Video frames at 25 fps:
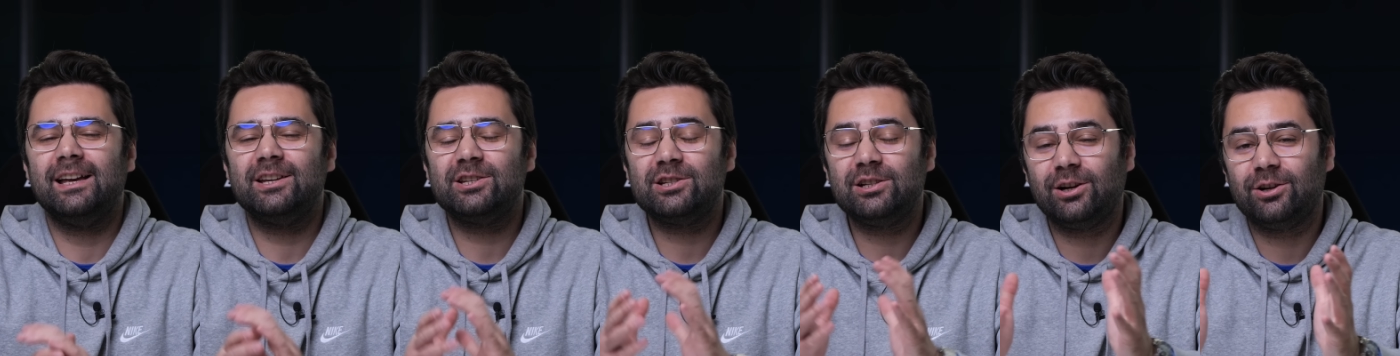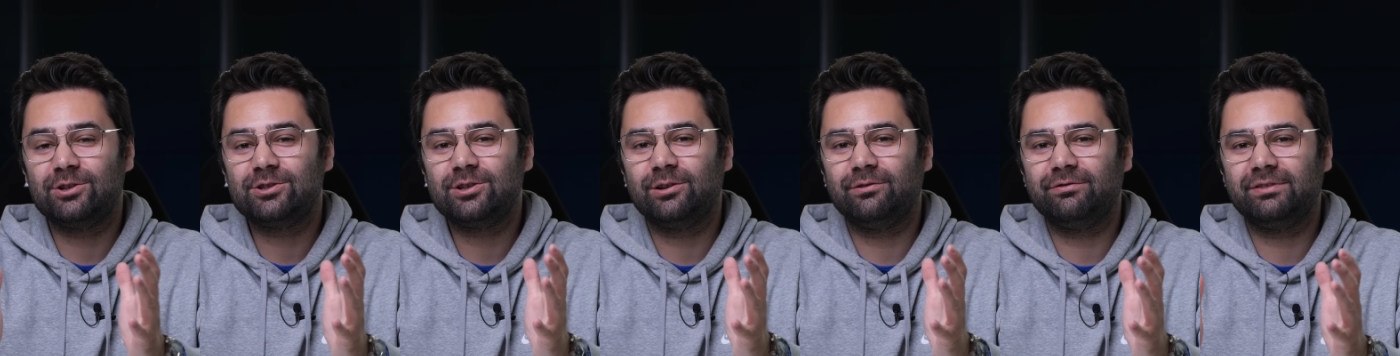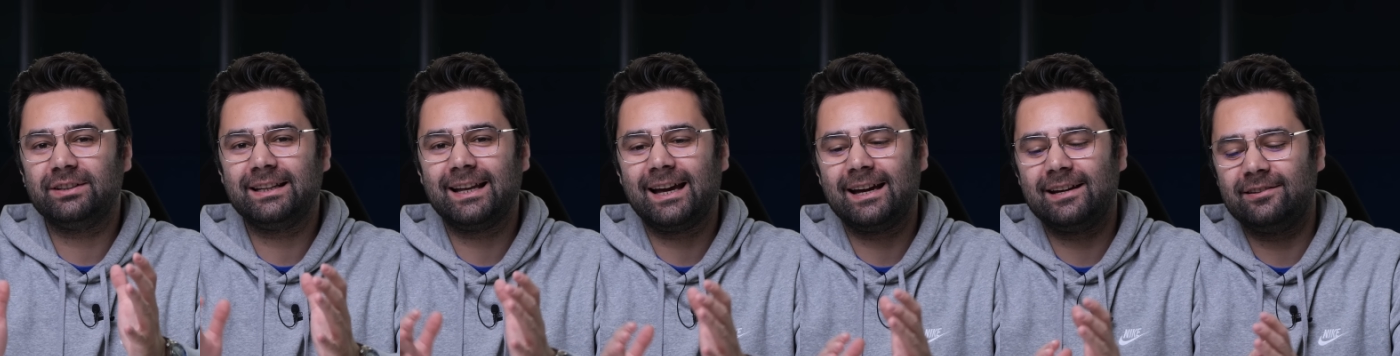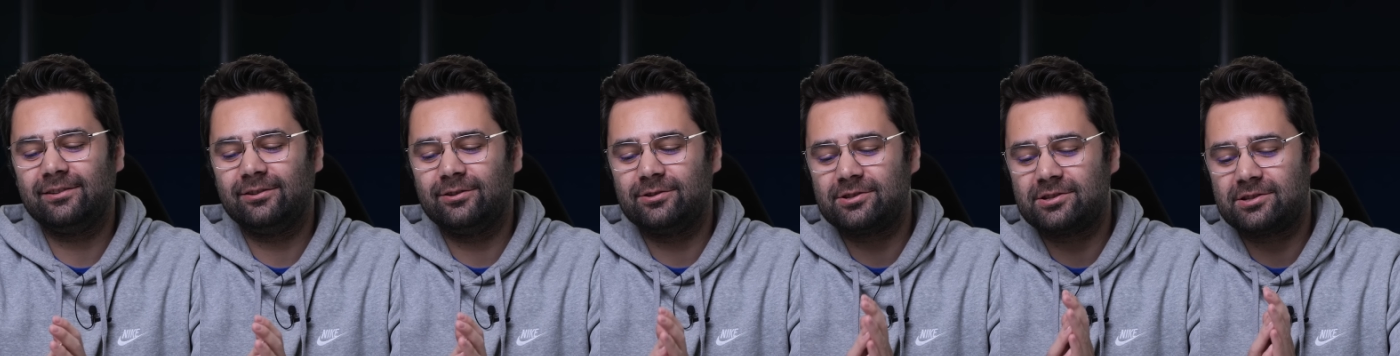Jeśli chodzi o
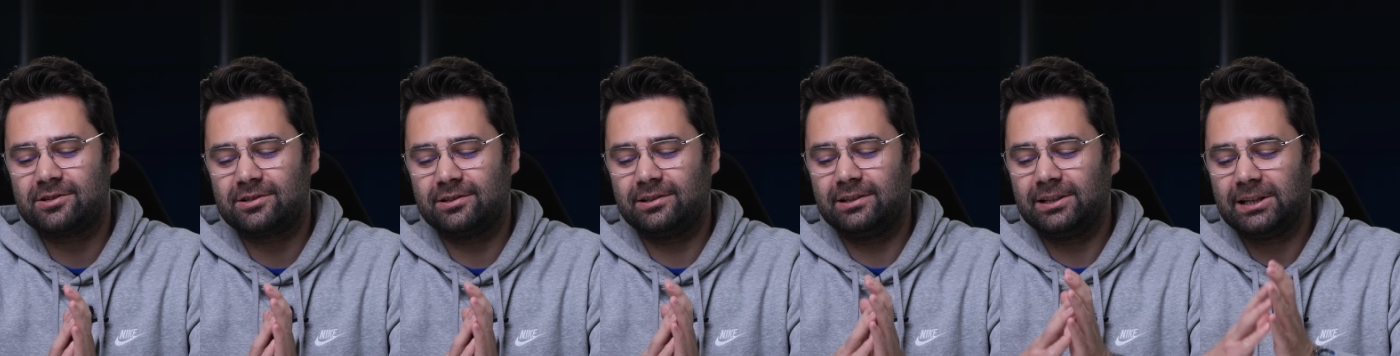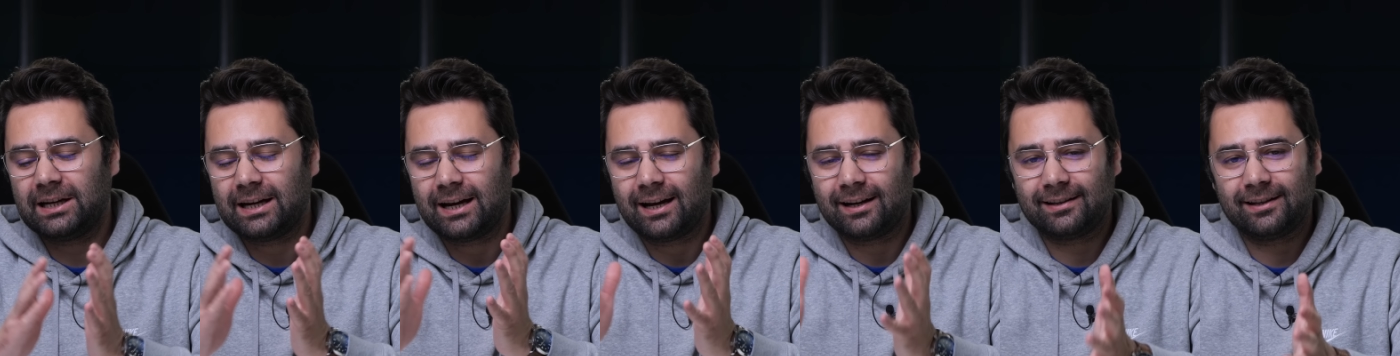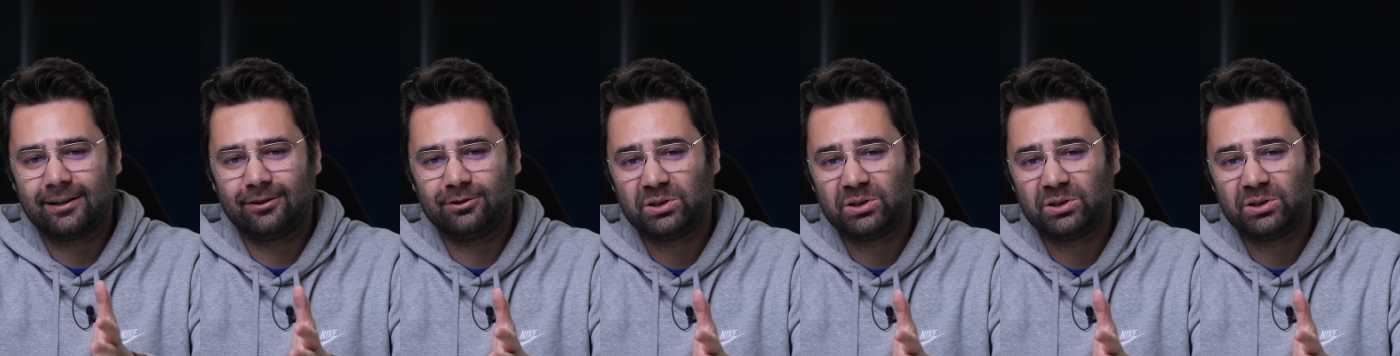wydajność, karta